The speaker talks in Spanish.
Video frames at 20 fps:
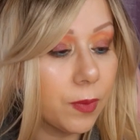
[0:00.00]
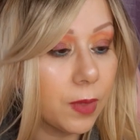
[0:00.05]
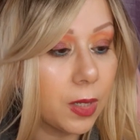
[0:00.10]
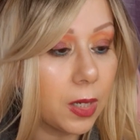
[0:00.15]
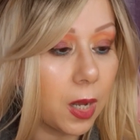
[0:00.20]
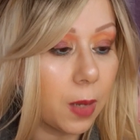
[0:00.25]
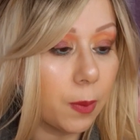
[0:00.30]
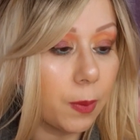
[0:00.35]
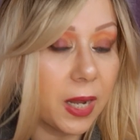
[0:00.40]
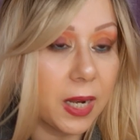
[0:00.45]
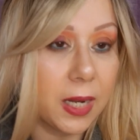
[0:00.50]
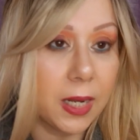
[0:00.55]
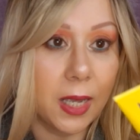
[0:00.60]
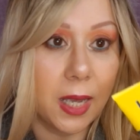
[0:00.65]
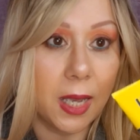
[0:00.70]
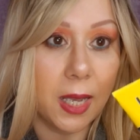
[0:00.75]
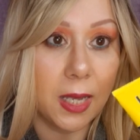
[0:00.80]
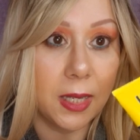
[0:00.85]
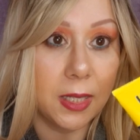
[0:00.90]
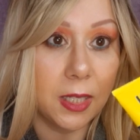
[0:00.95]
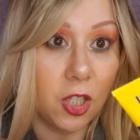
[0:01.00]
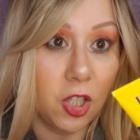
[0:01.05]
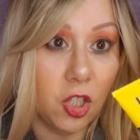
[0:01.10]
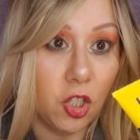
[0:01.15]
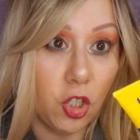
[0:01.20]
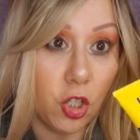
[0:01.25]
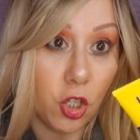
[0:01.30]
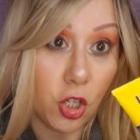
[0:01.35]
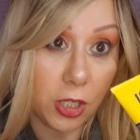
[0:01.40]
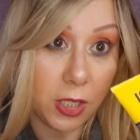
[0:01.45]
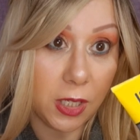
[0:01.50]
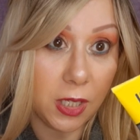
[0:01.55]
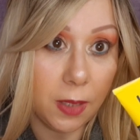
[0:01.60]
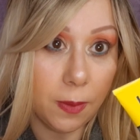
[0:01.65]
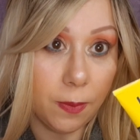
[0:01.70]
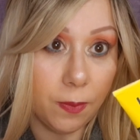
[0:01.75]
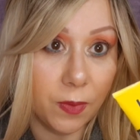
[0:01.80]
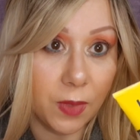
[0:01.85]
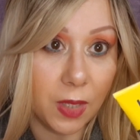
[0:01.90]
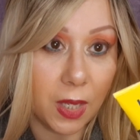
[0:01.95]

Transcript: la marca Georgie